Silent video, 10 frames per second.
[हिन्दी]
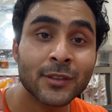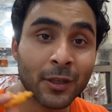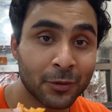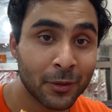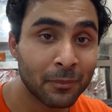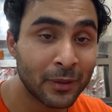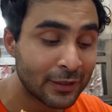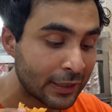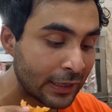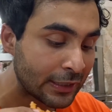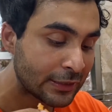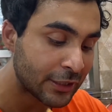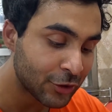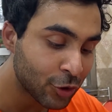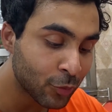सबसे बेसिकली
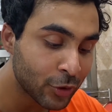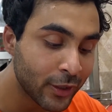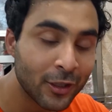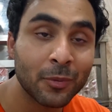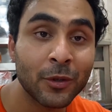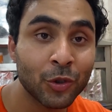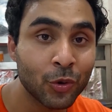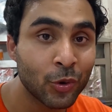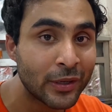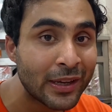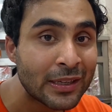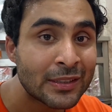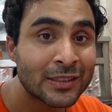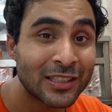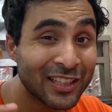चीज़ जो मुझे इसमें शो हो रही है
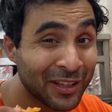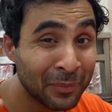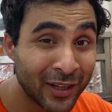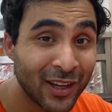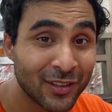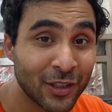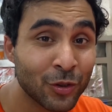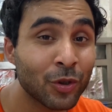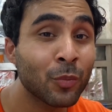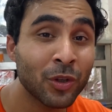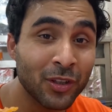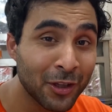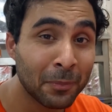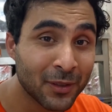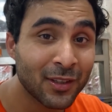कि ज़्यादा मिठास नहीं है जो कि मुझे
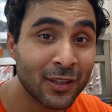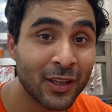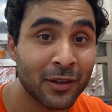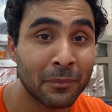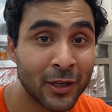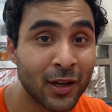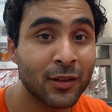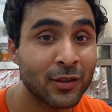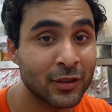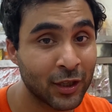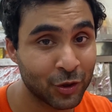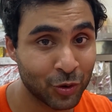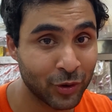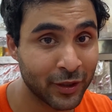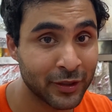ज़्यादा पसंद नहीं है मिठास ज़्यादा
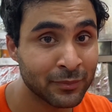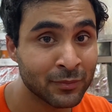शुगर